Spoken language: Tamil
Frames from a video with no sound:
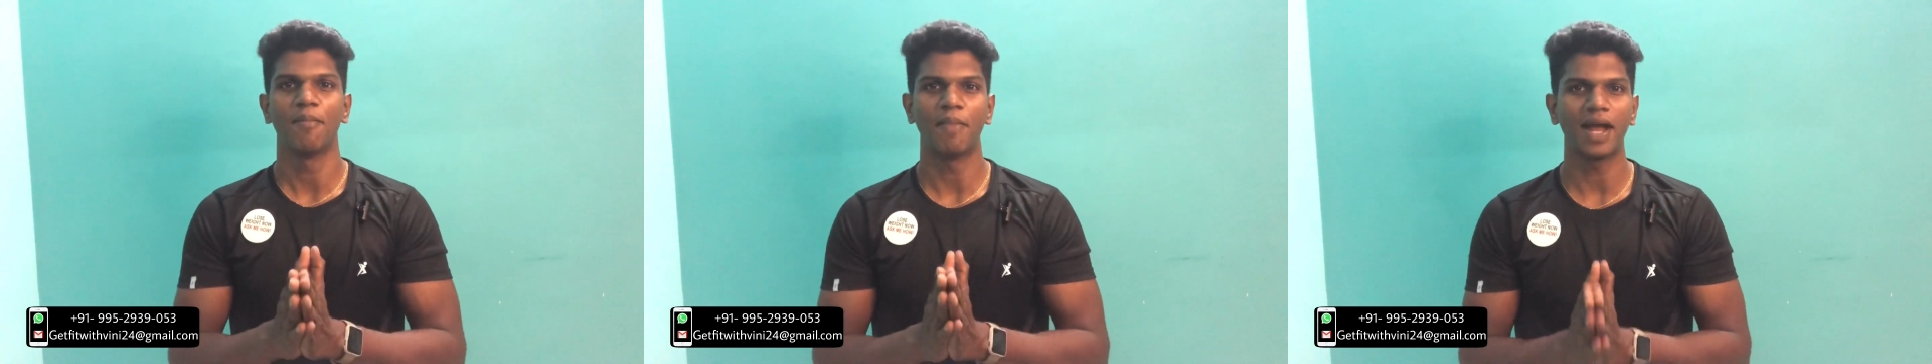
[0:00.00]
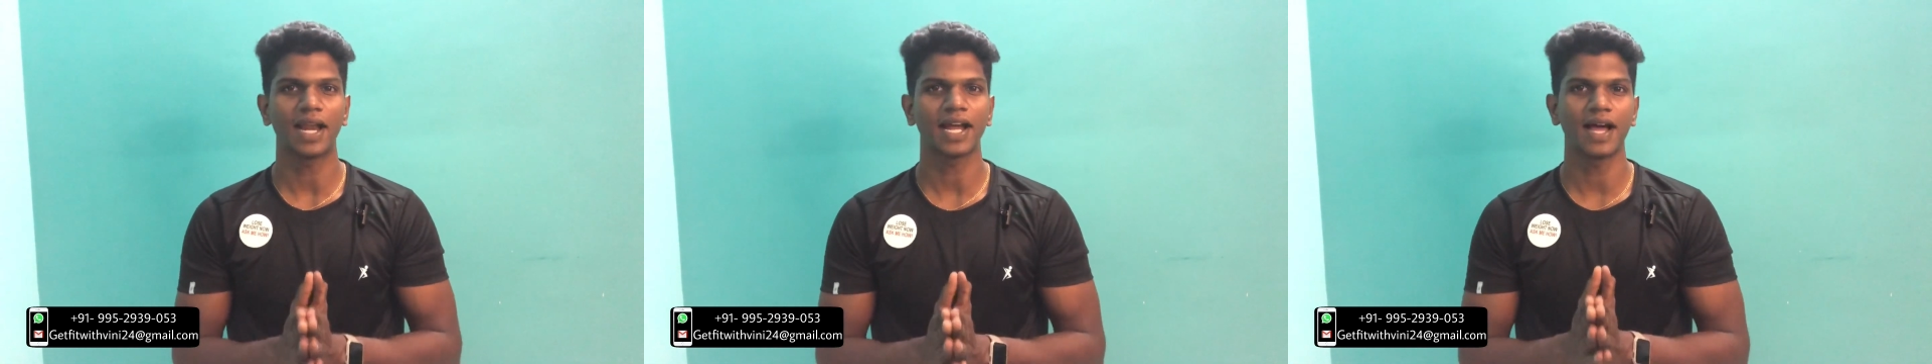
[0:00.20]

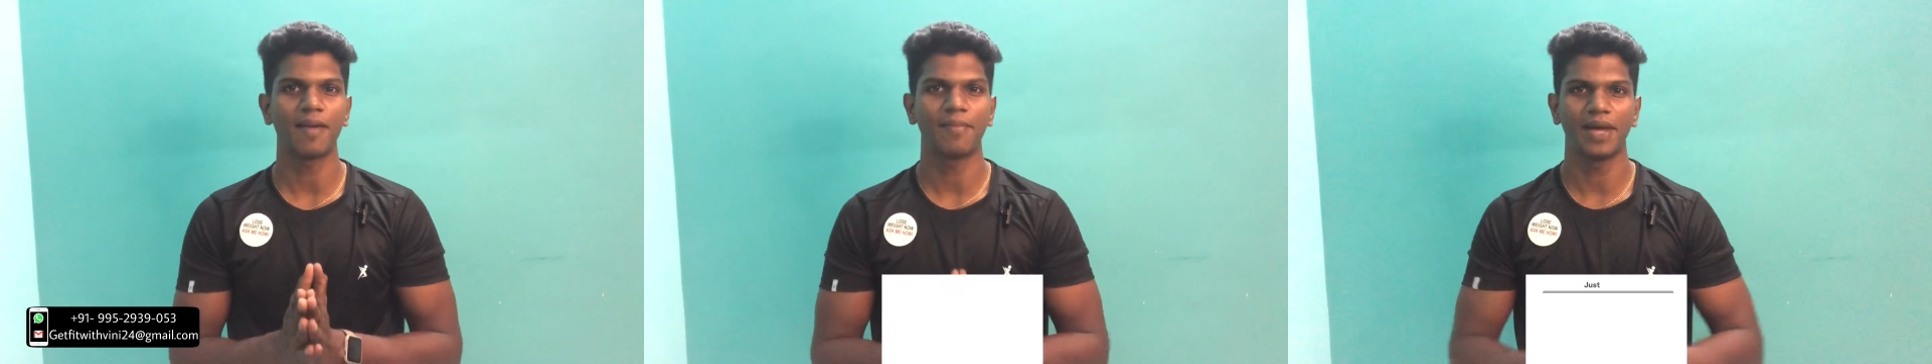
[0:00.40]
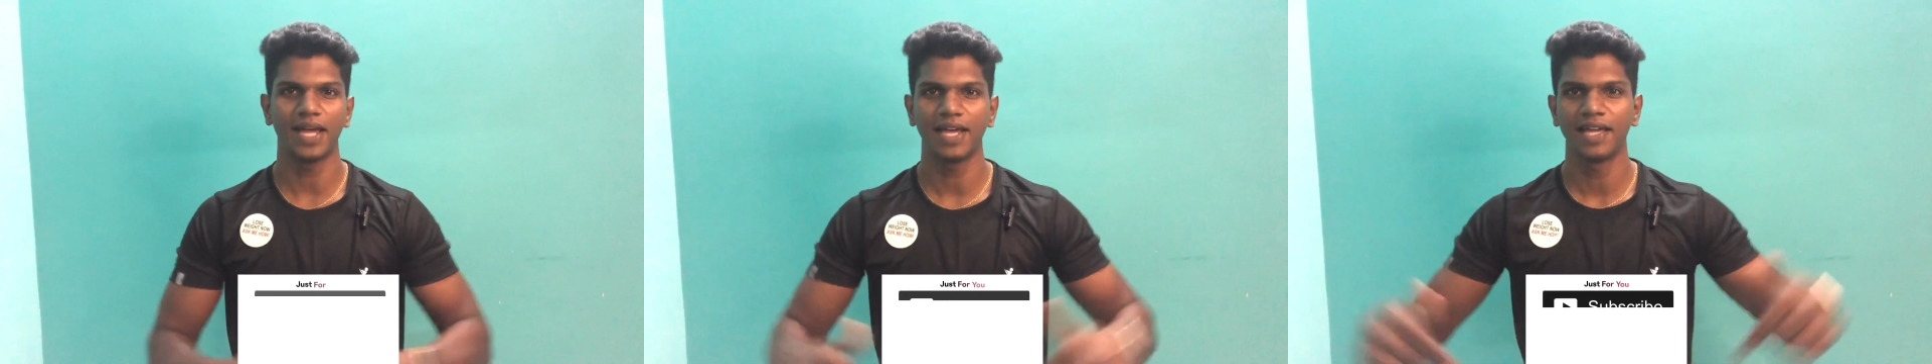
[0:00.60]

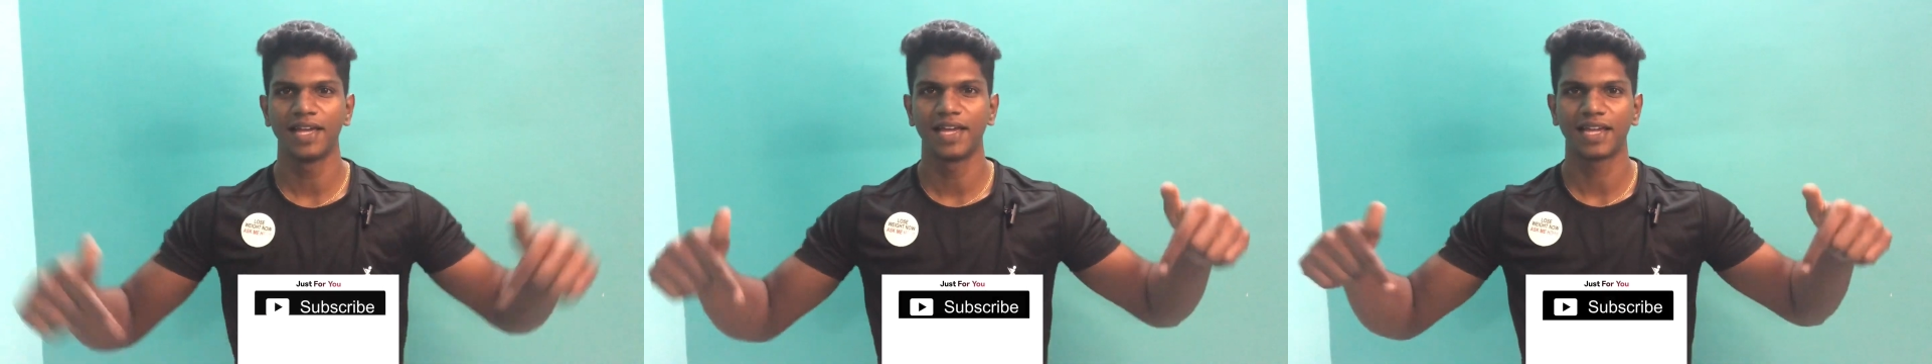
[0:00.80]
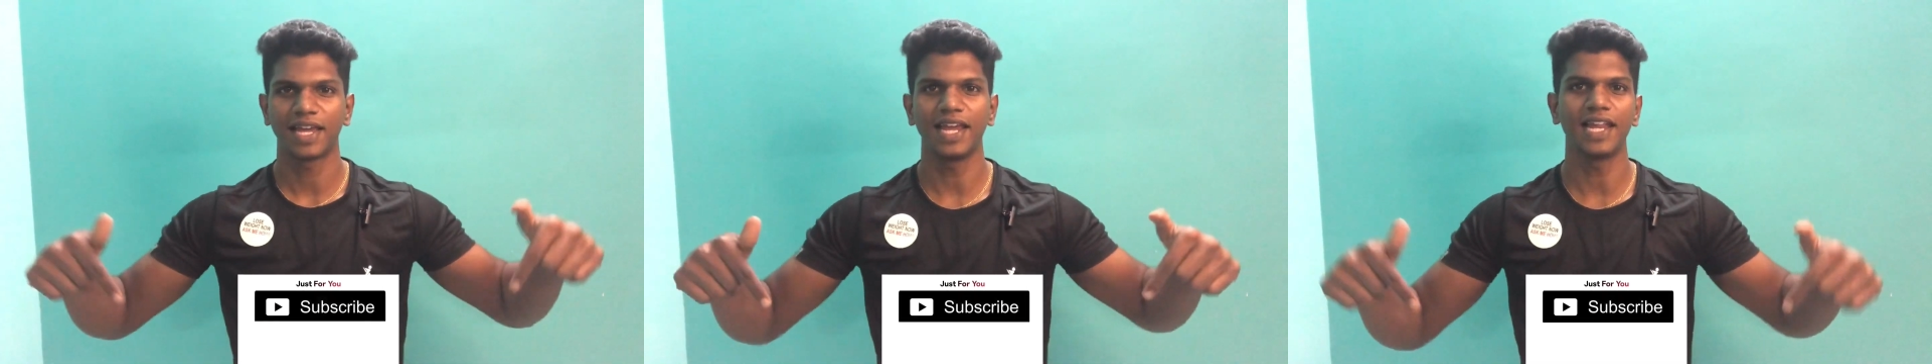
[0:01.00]
மறக்காம
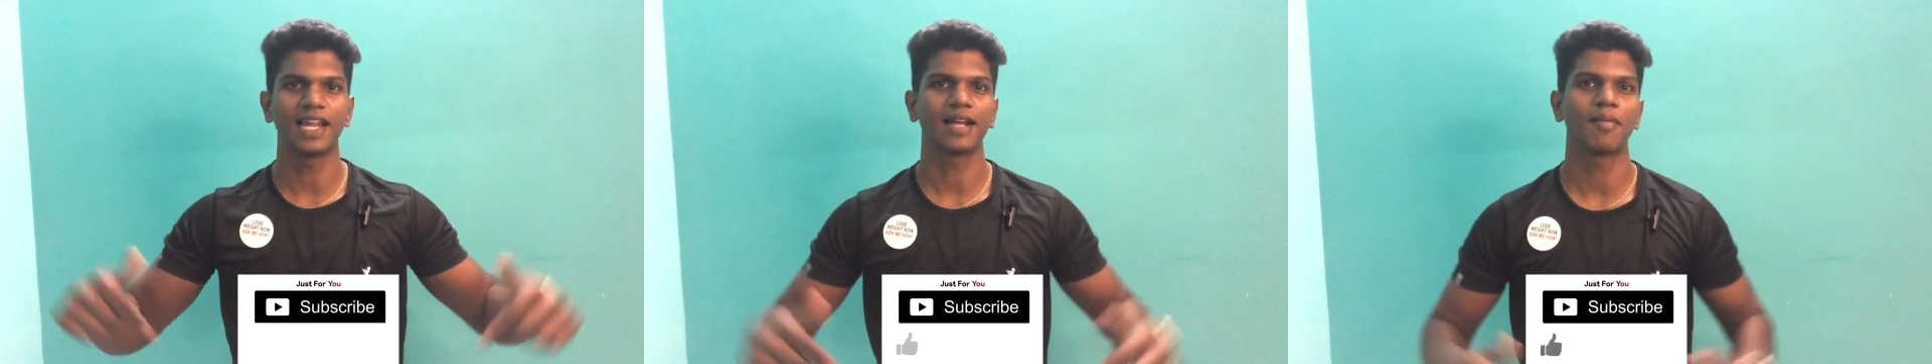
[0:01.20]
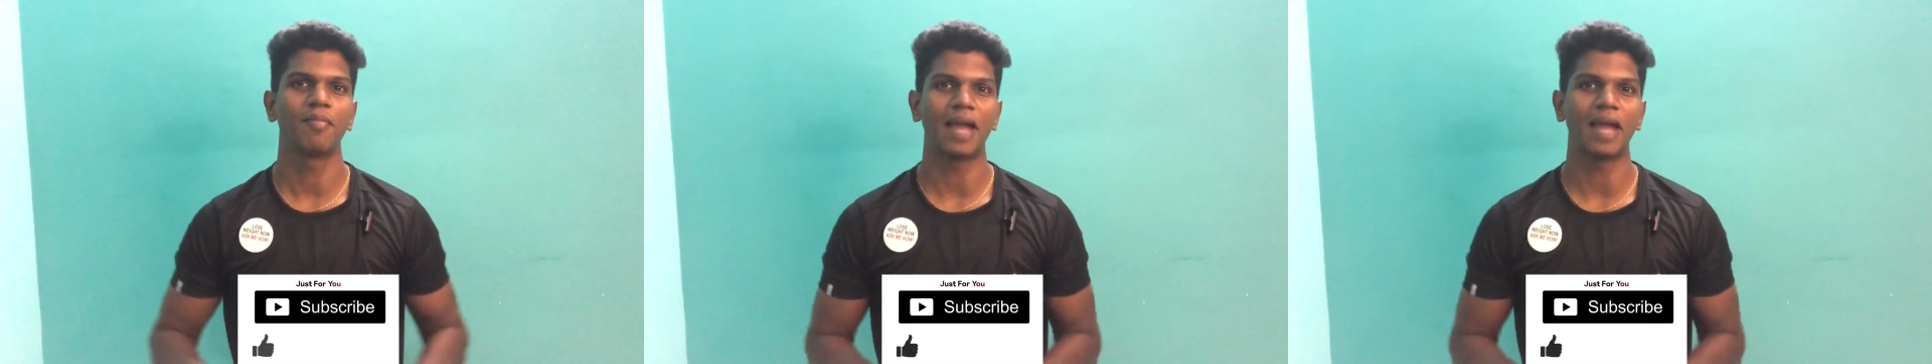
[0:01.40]
கீழே இருக்க